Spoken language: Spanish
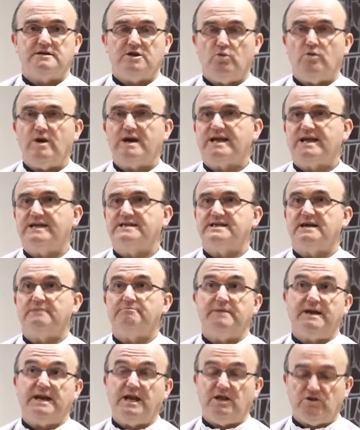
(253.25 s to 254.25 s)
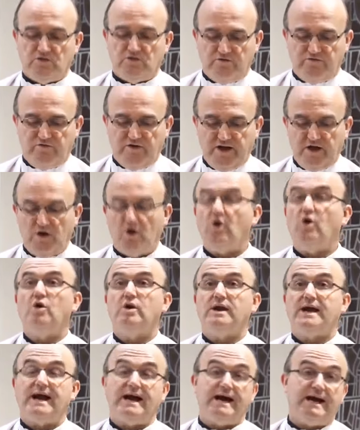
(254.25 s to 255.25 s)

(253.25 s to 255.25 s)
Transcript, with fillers: igual que San Benito fue ora